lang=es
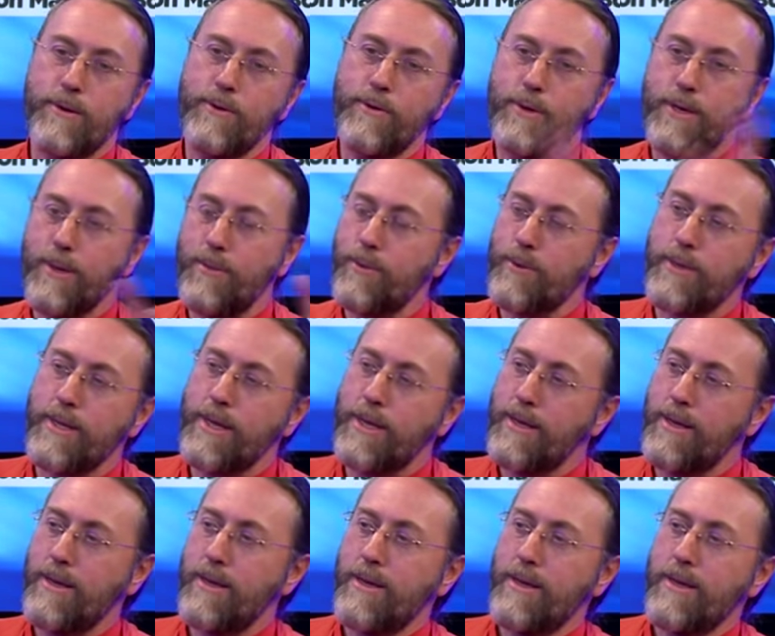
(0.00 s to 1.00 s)
nunca
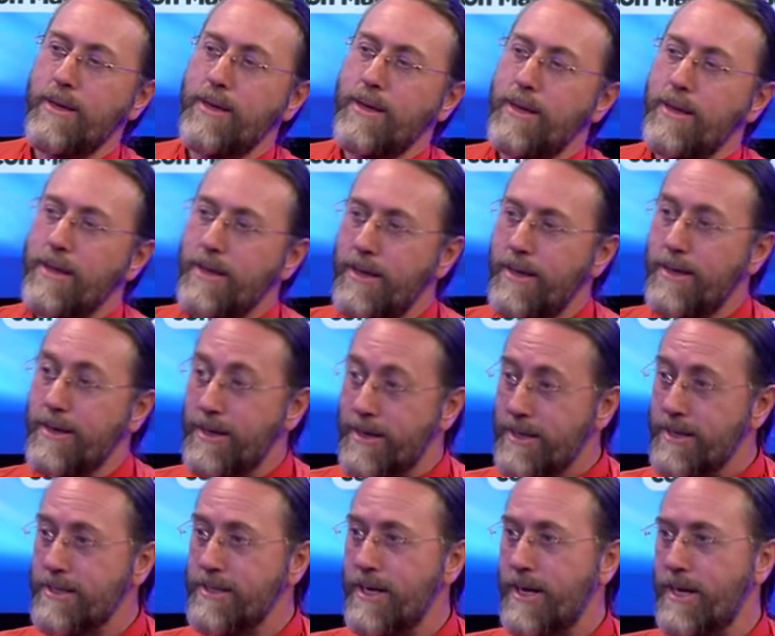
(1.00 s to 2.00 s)
podré eh,
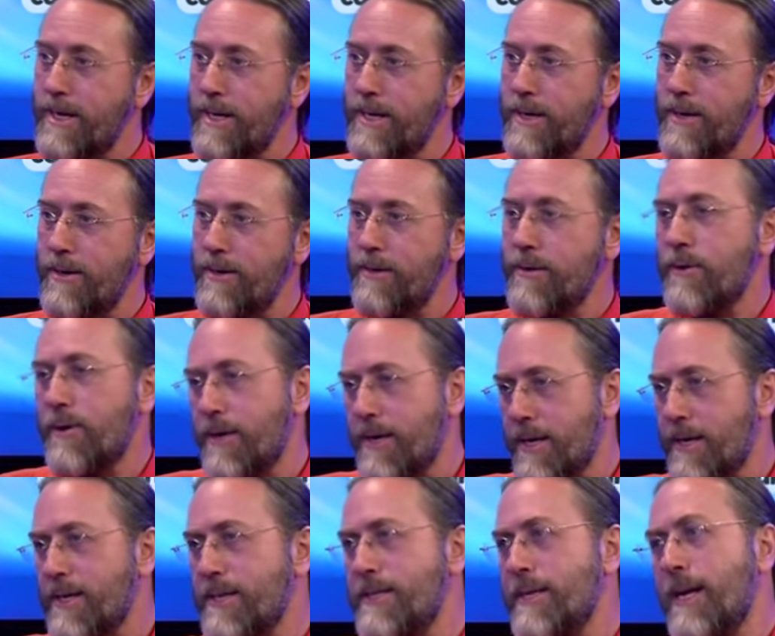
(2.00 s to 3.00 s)
regresar, eh, no
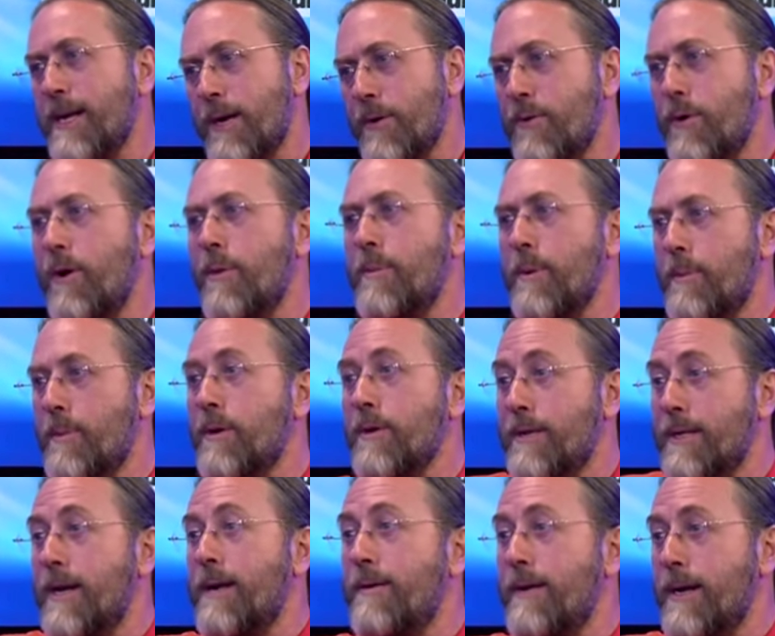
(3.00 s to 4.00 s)
regresar a Europa, pero
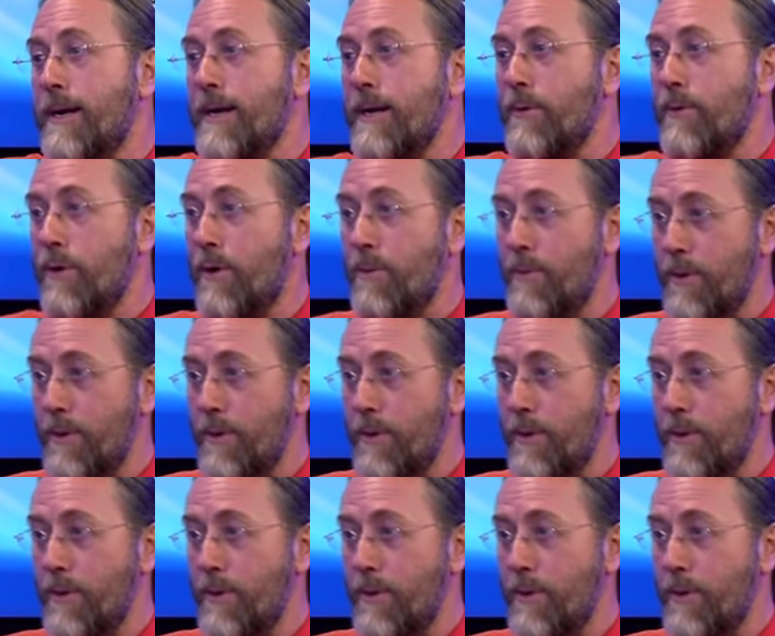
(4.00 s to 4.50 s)
trabajar en Europa.